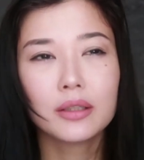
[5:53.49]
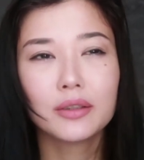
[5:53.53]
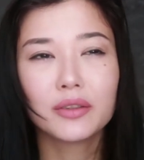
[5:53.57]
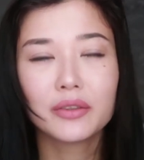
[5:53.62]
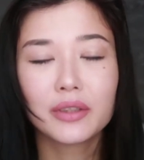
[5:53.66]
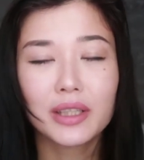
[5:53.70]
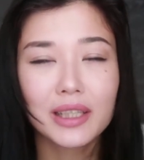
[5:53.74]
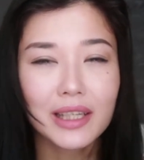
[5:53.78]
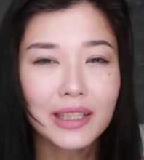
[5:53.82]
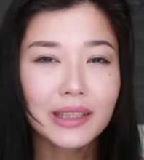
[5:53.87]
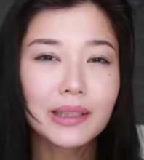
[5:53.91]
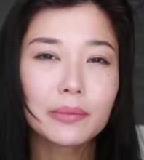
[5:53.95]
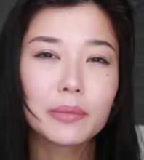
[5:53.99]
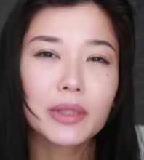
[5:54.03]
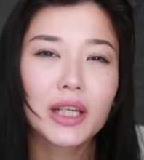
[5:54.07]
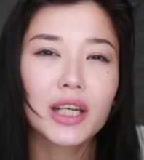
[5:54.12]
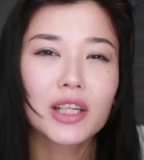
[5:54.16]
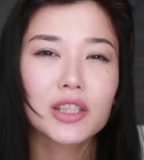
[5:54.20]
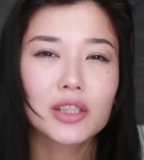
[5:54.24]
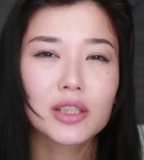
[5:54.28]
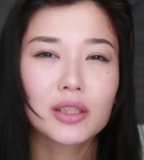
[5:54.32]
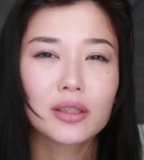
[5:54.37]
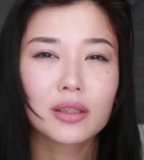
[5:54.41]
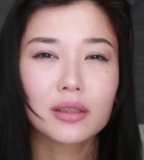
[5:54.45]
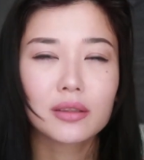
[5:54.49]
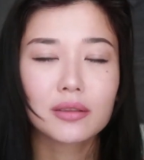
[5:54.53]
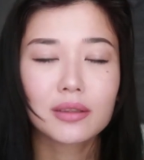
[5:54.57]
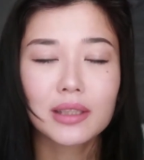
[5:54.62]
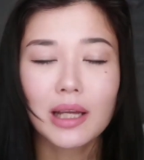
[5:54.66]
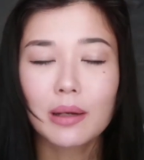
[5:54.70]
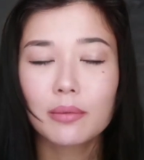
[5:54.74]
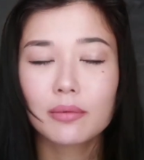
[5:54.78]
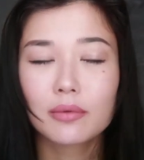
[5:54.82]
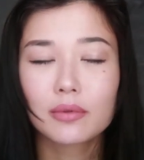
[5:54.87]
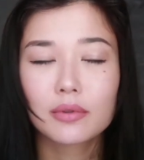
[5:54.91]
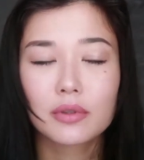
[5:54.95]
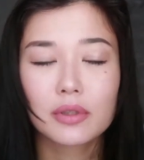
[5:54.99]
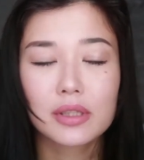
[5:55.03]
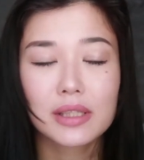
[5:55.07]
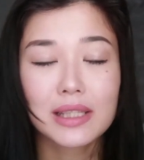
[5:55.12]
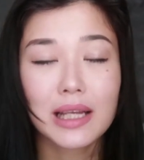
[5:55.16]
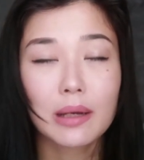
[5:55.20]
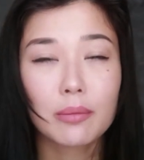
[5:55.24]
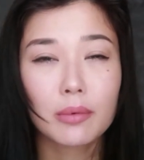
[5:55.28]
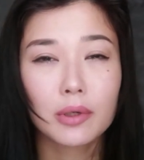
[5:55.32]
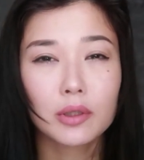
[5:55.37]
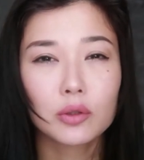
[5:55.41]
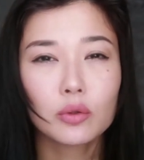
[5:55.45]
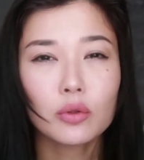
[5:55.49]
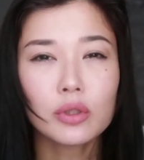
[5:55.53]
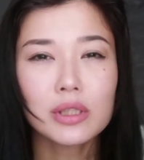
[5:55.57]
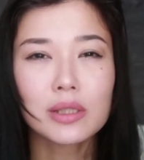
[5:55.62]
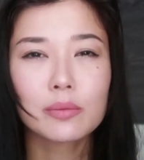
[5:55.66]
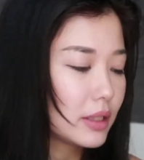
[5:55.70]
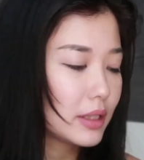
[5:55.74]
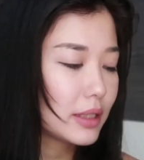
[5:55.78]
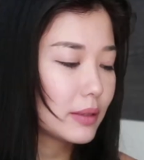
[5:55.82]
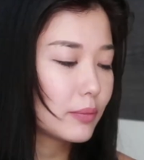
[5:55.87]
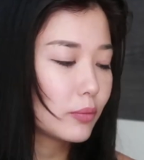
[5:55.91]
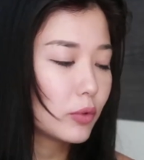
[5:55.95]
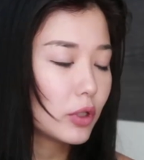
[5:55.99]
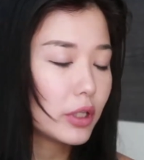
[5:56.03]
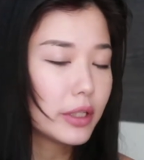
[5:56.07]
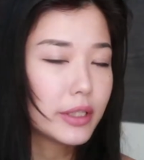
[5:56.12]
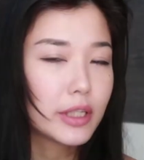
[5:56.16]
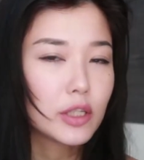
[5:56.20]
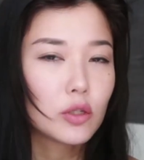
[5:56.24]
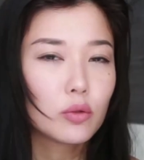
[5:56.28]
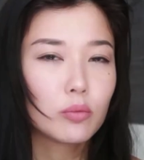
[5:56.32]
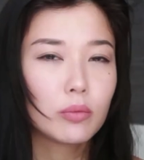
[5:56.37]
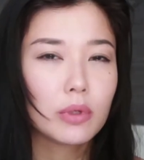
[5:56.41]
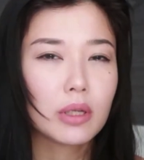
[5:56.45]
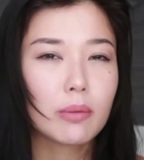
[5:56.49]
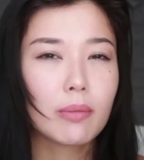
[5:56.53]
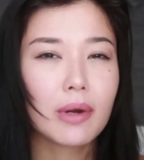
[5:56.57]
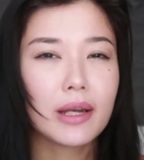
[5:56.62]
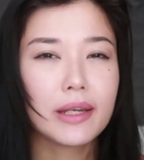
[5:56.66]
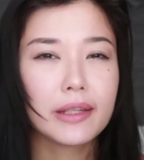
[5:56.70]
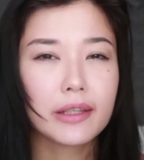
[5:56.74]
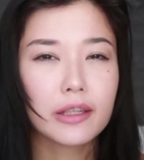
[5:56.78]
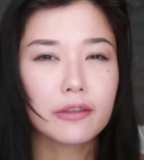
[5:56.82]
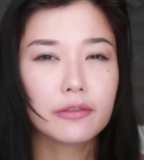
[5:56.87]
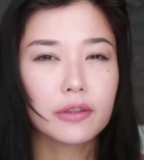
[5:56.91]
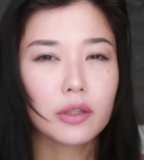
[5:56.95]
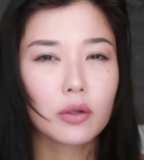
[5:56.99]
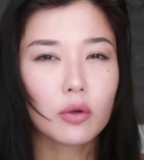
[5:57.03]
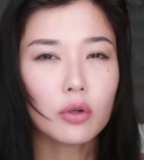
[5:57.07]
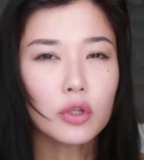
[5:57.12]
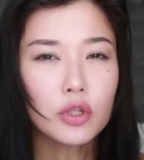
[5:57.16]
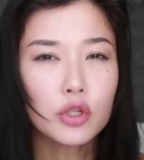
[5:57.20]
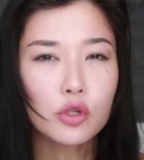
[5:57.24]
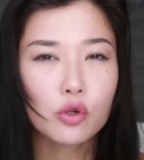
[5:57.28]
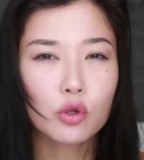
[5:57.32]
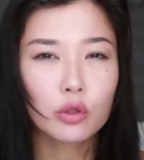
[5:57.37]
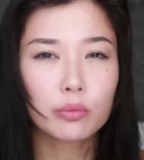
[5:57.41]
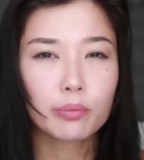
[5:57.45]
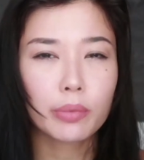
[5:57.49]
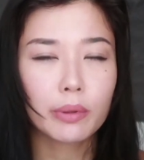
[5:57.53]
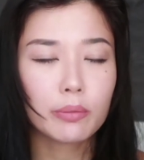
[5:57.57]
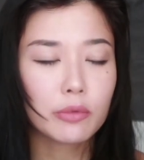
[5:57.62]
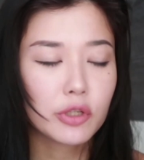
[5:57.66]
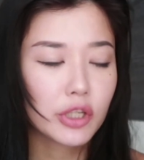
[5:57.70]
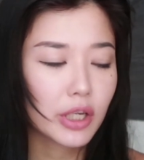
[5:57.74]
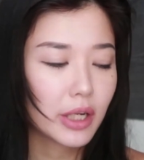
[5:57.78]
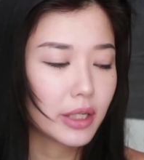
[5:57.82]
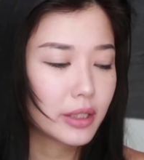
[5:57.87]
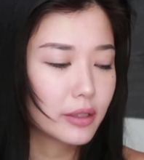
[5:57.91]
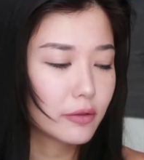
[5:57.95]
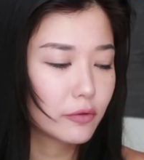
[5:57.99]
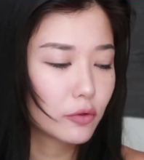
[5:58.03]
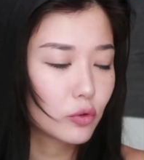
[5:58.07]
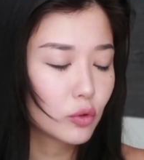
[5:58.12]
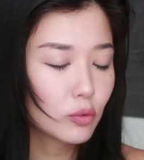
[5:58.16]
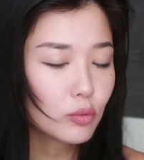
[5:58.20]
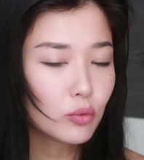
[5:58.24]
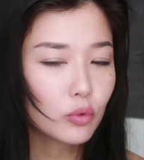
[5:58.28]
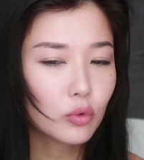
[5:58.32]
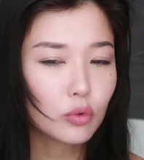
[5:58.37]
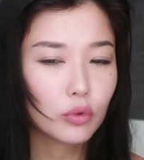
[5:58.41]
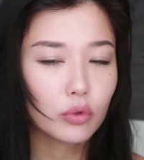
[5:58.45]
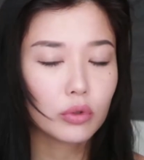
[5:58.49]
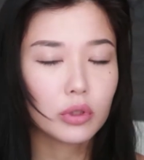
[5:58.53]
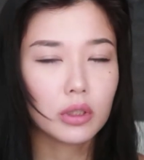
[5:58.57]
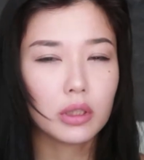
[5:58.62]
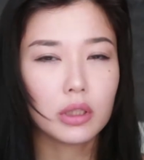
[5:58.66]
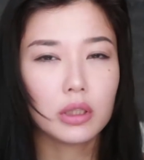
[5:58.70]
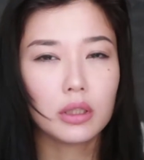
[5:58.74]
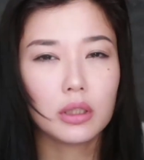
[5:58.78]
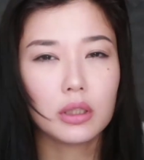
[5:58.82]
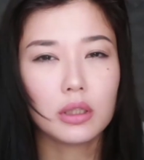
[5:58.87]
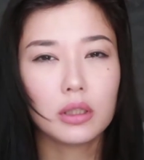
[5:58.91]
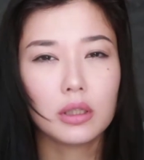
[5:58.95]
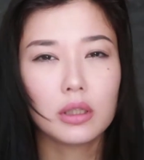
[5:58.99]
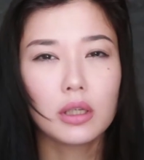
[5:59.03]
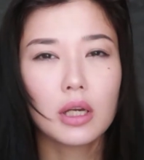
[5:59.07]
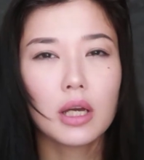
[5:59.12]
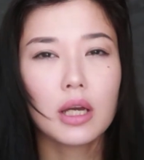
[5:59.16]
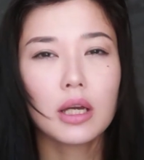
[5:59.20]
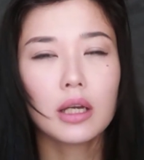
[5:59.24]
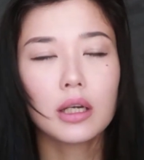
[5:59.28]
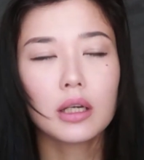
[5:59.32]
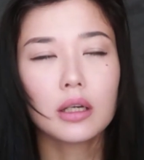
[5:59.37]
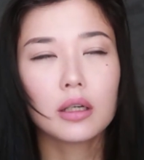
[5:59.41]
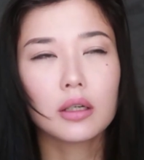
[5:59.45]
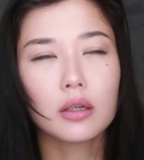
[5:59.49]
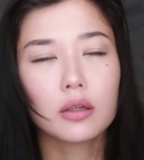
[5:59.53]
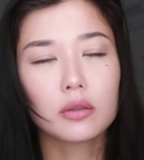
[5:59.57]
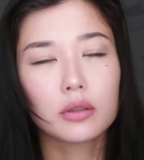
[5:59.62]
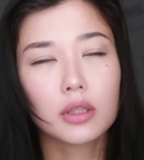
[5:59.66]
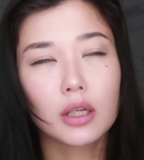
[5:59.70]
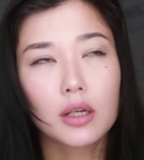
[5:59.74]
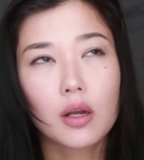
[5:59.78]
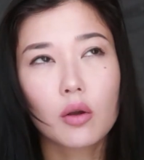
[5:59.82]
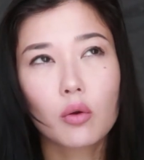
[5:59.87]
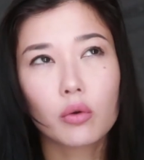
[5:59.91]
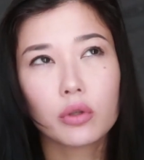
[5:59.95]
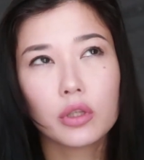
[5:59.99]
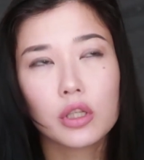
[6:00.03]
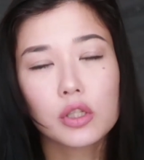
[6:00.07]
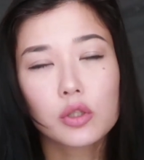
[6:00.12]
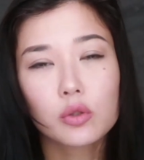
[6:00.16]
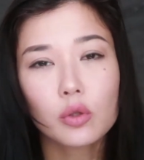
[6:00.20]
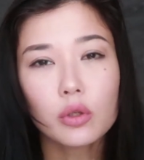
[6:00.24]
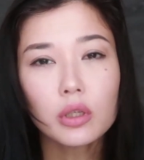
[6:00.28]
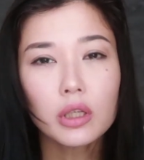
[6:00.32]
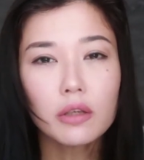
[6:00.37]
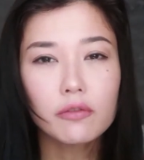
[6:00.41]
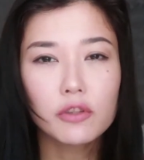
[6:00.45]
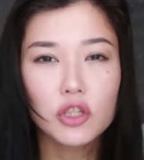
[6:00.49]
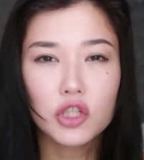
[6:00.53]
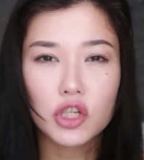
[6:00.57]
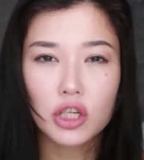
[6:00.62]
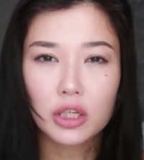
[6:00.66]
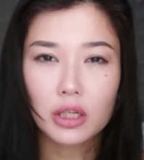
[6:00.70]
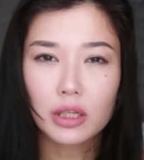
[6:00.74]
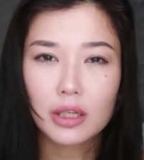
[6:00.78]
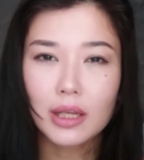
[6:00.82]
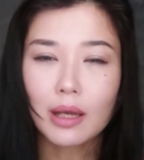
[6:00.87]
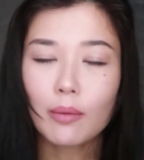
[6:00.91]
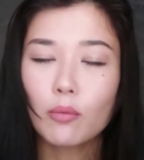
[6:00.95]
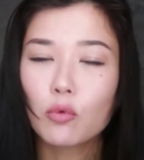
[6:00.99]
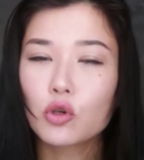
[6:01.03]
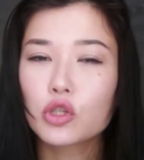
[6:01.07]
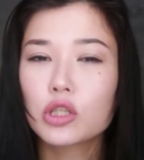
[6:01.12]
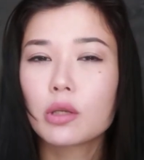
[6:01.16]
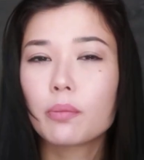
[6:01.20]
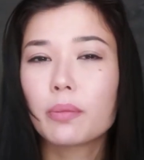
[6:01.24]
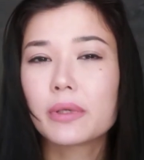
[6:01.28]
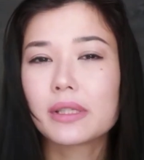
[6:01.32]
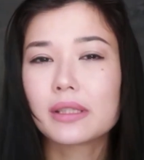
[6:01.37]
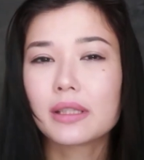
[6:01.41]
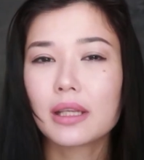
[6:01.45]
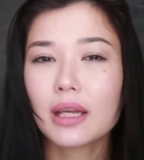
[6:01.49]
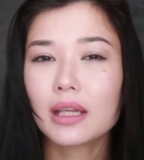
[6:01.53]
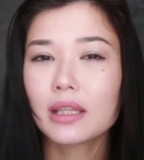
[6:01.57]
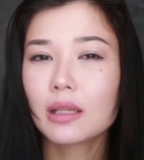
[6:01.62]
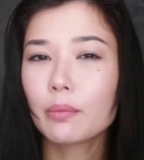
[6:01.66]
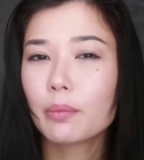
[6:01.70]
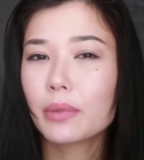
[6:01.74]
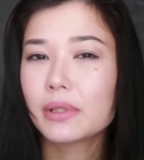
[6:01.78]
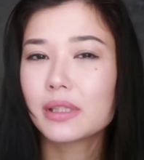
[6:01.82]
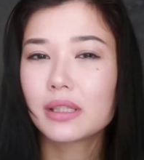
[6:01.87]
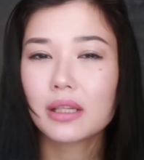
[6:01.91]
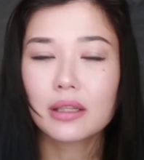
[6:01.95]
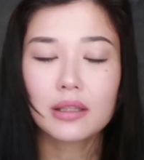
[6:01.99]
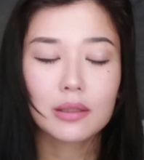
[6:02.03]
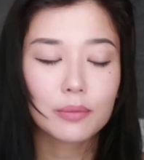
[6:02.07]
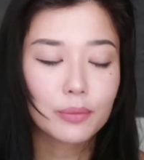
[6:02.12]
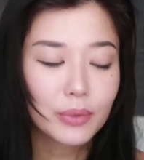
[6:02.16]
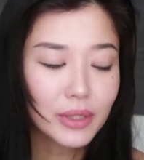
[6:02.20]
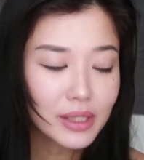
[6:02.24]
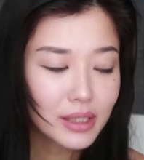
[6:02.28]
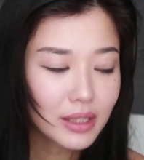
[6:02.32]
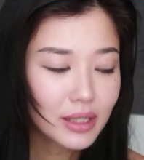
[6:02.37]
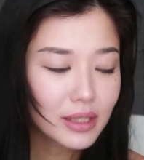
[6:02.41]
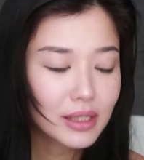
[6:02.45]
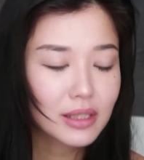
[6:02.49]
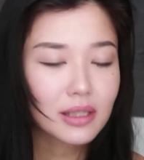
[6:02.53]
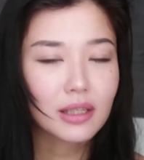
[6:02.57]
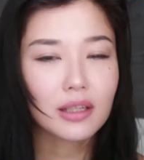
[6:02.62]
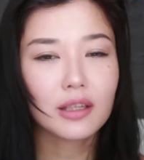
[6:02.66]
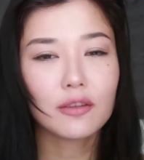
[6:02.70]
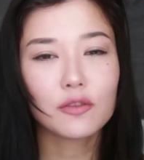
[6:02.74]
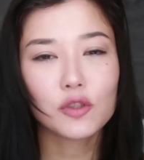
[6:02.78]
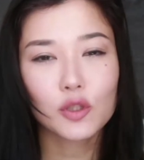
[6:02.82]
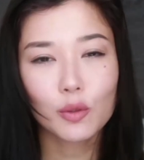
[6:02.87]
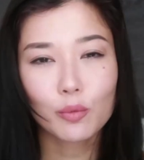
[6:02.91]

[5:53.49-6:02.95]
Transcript: Но на лето, мне кажется, там э, самое то, тем более здесь у меня маленький флакончик, он помещается в сумку, и так как он не стойкий, в течение дня можно постоянно-постоянно брызгаться, и